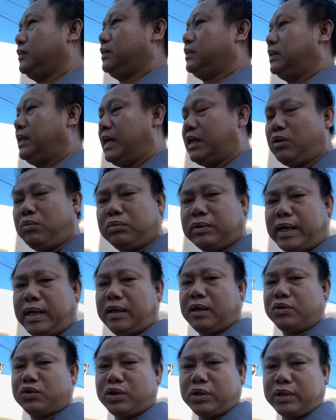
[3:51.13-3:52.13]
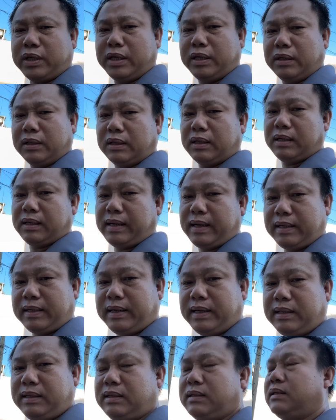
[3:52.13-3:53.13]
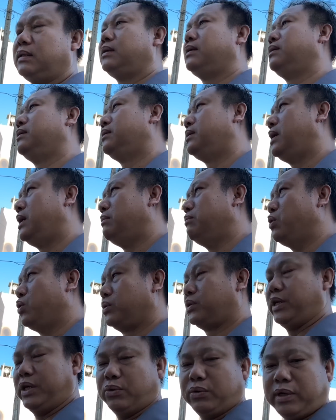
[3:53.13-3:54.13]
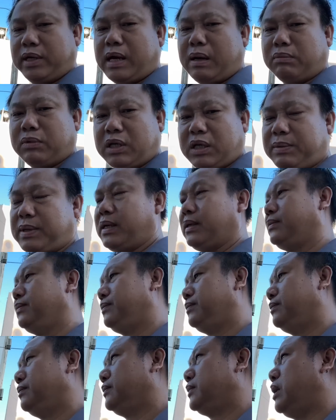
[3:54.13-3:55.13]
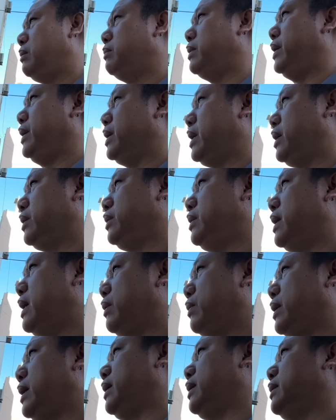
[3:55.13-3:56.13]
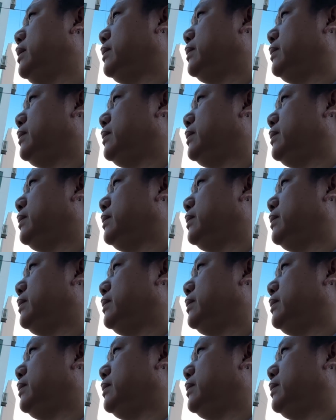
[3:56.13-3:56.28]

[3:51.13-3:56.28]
nghe thông tin là số tiền à, lên đến à, hơn một triệu tỷ đồng đó các bạn không hề nhỏ thế nào cả